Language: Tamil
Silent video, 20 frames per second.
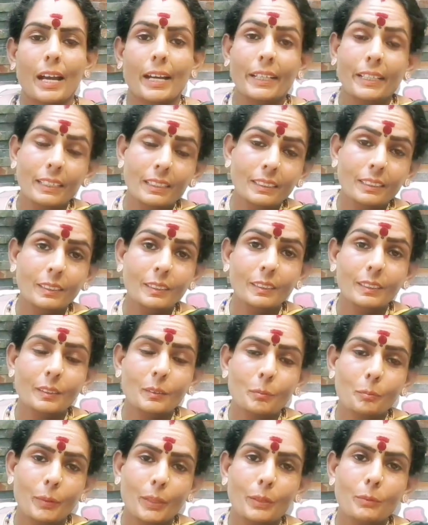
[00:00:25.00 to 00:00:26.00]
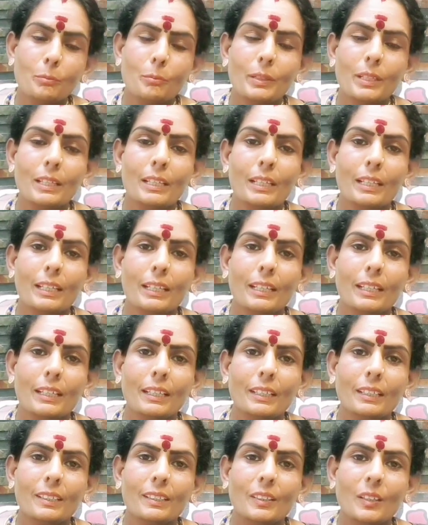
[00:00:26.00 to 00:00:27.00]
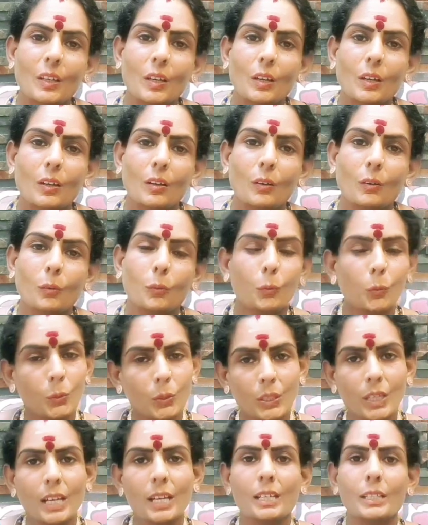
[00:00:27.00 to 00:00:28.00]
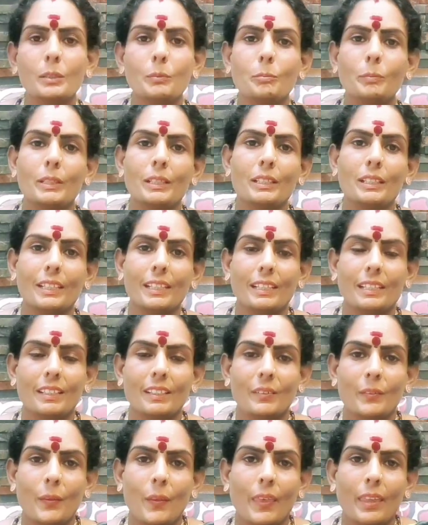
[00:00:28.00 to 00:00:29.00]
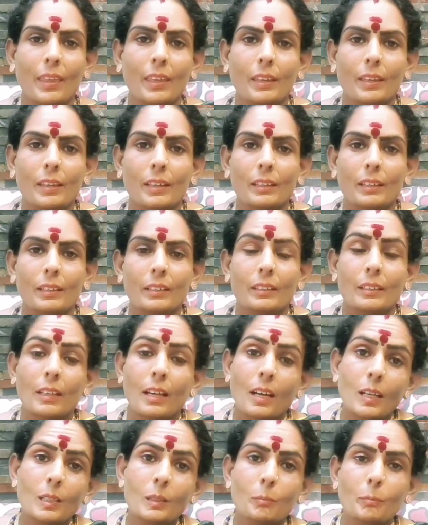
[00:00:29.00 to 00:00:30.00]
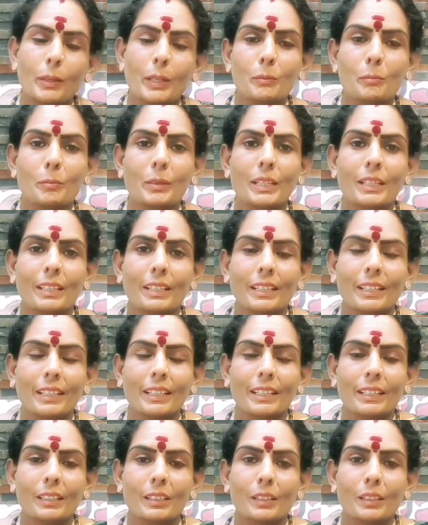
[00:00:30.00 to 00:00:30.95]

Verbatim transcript: ஐந்து பெண் பிள்ளைங்க ஒரு ஆண் பிள்ளை நாலு பெண் பிள்ளைங்க